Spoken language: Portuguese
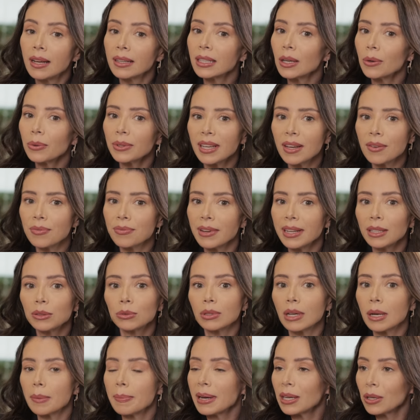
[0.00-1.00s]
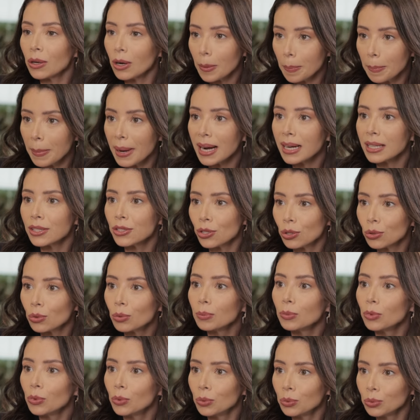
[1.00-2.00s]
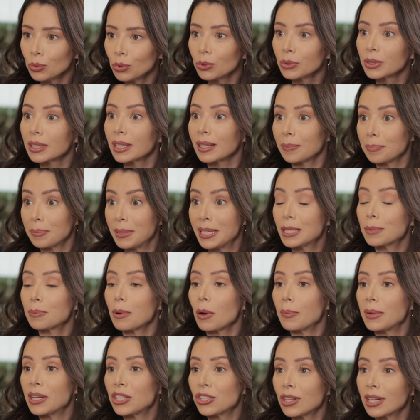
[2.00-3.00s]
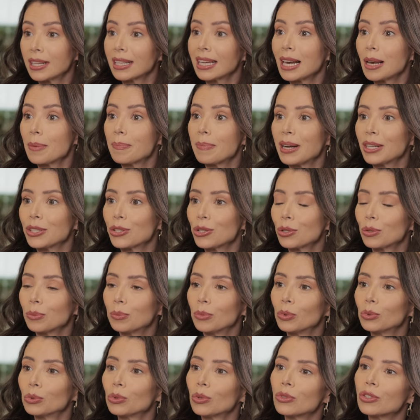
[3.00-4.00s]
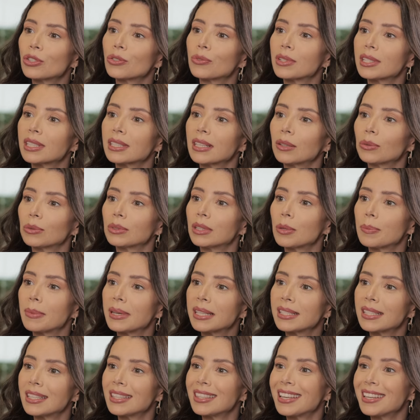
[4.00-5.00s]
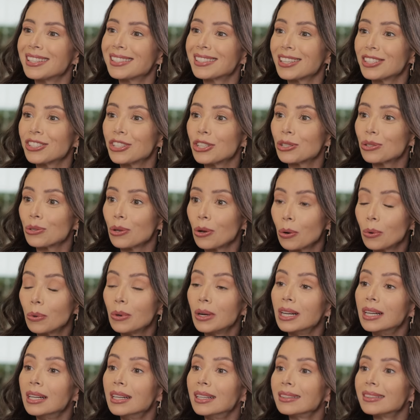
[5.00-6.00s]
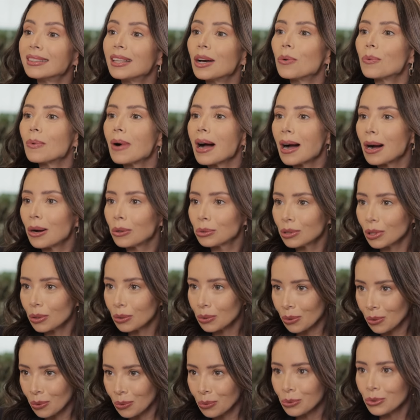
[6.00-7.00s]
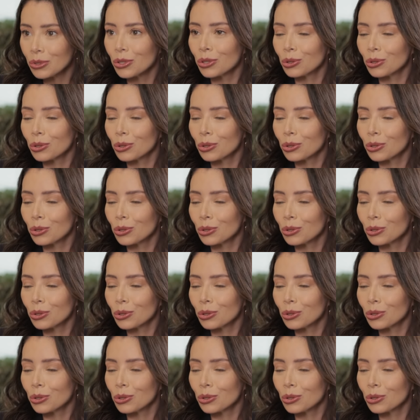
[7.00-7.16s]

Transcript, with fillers: que é o que é feito na maior parte do mundo, principalmente naquela parte do mundo onde você não tem uma incidência de sol tão alta ao longo